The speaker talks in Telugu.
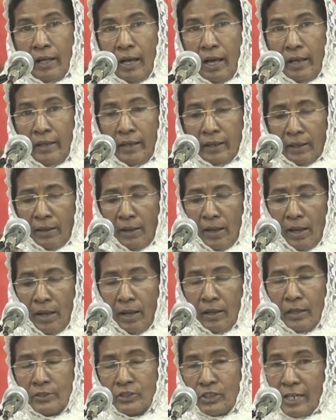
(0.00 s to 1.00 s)
ఆ యొక్క
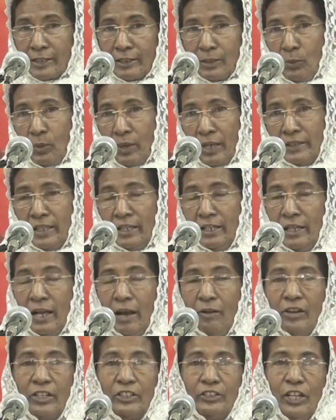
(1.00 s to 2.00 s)
చట్టం ఉన్నదని
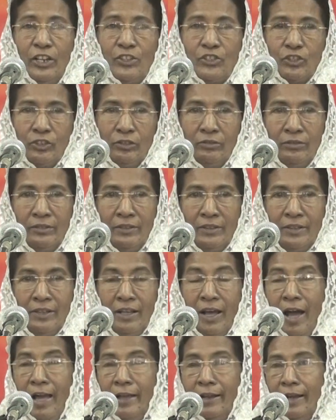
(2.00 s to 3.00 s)
ఆవిడికి తెలుసు
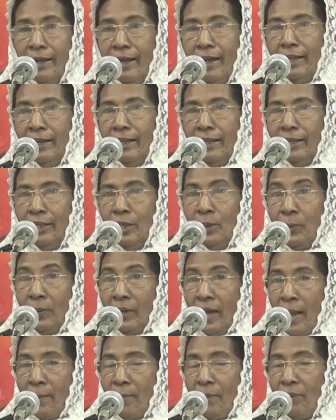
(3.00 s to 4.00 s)
అయినా కానీ నేను
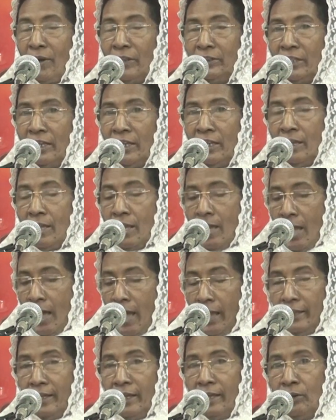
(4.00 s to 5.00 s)
ఇప్పుడు గర్భవతి
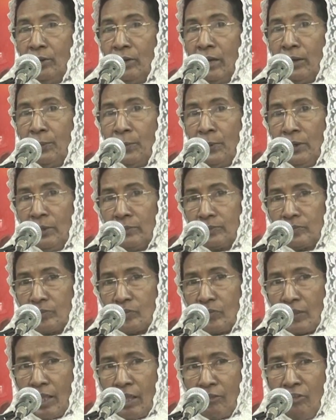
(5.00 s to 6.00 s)
అయ్యాను నాకు
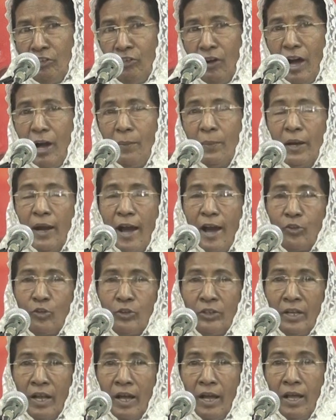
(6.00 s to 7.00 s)
వివాహం
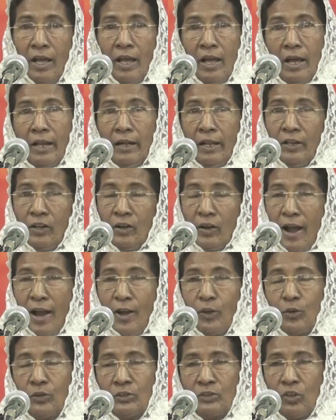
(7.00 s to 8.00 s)
కాకుండా నన్ను
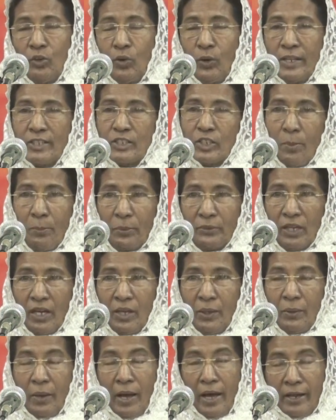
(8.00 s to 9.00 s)
రాళ్ళకుతో కొట్టి
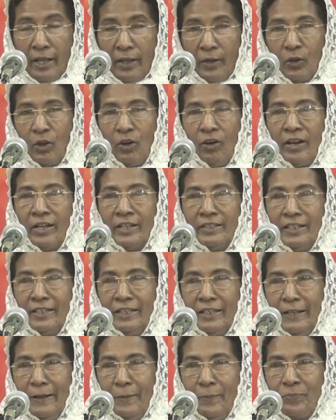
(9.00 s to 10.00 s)
చంపుతారు అని అనుకోవాలి
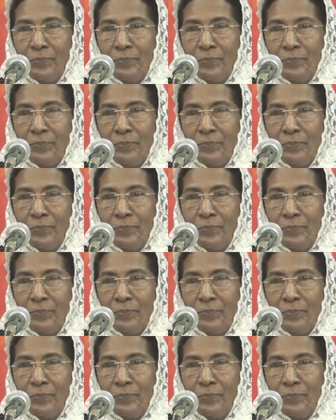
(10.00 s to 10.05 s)
కదండి